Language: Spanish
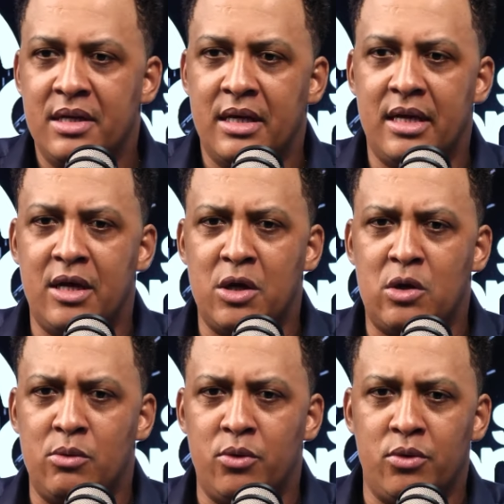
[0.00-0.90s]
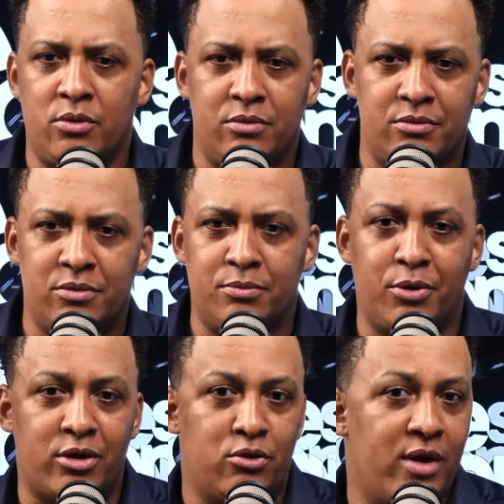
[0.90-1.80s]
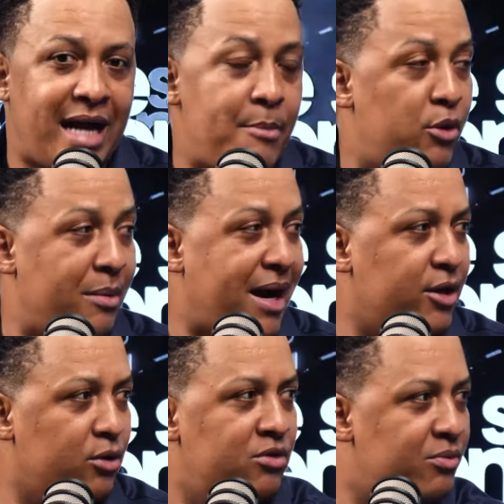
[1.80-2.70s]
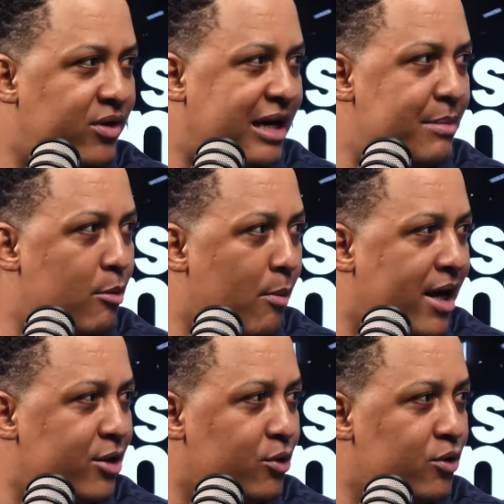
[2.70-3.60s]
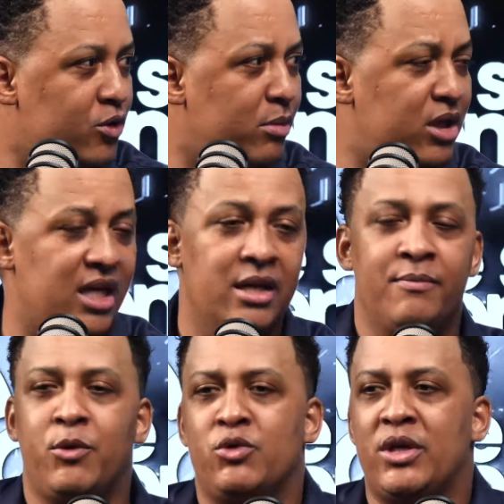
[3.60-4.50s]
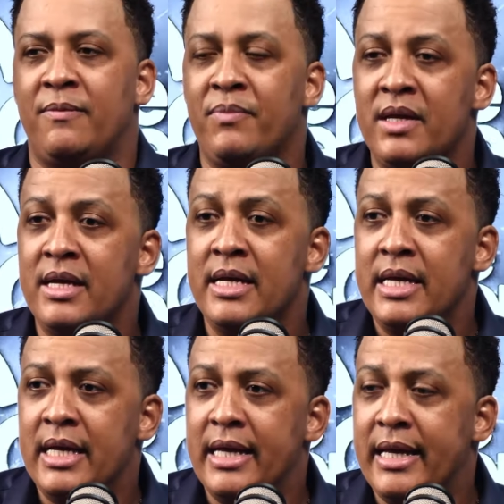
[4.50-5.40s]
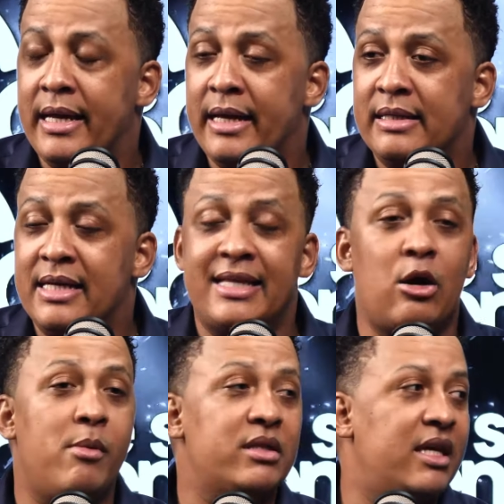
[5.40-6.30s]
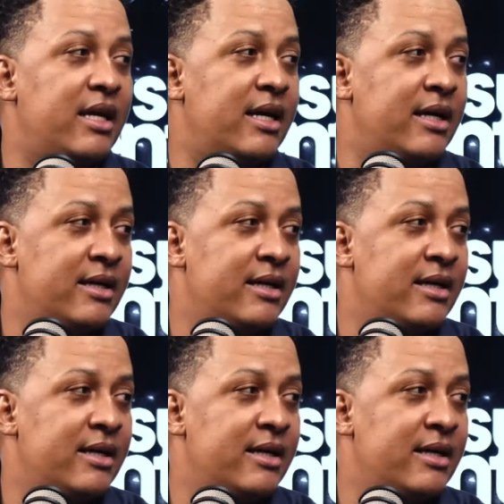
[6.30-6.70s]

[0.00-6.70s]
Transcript: Eh, porque no hay cambio de mando, porque es el mismo mando, ¿me entiendes? Entonces eh, Santiago Matías